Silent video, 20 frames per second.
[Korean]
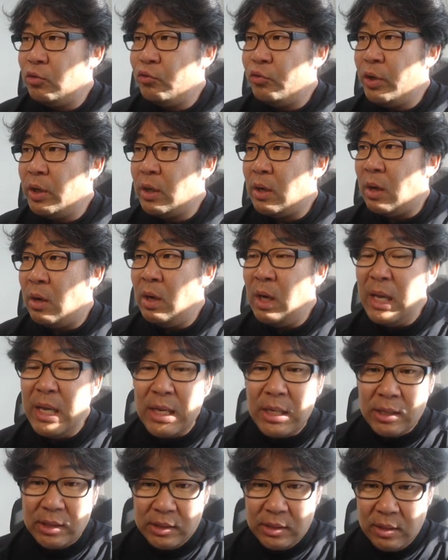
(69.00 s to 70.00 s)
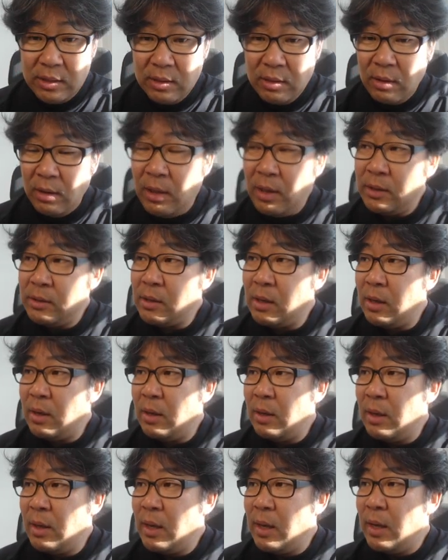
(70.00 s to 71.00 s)
눈이 걸리는 거죠. 걸려서
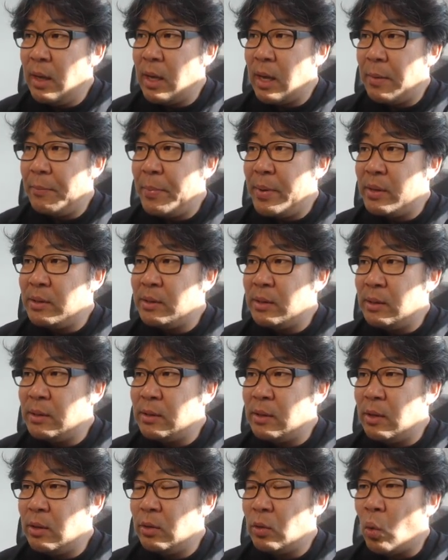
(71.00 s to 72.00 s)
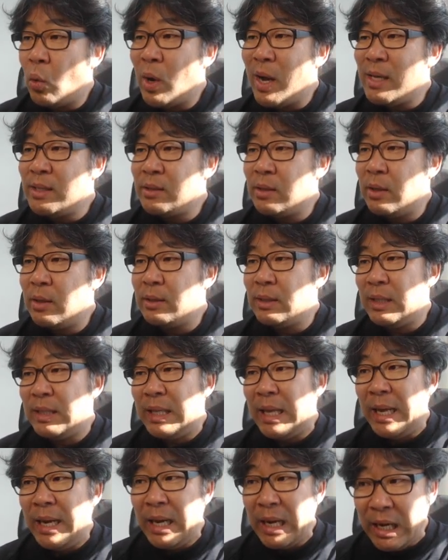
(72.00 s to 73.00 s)
햇볕에서 녹아서 이제
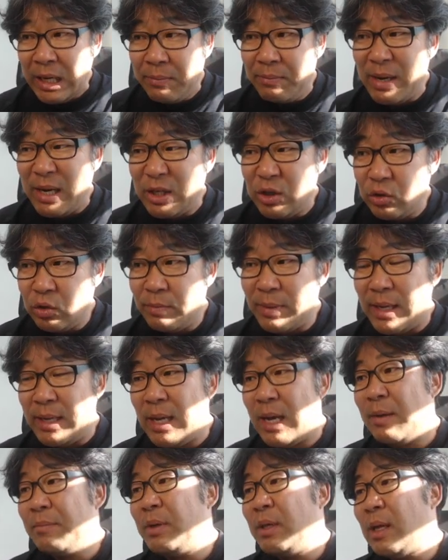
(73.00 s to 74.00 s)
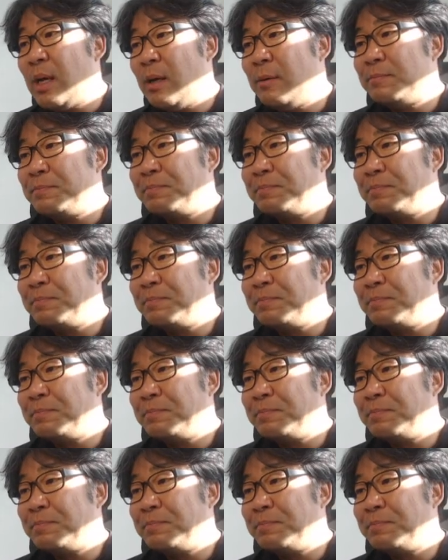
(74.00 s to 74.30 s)
내려가는 방식을 많이 합니다.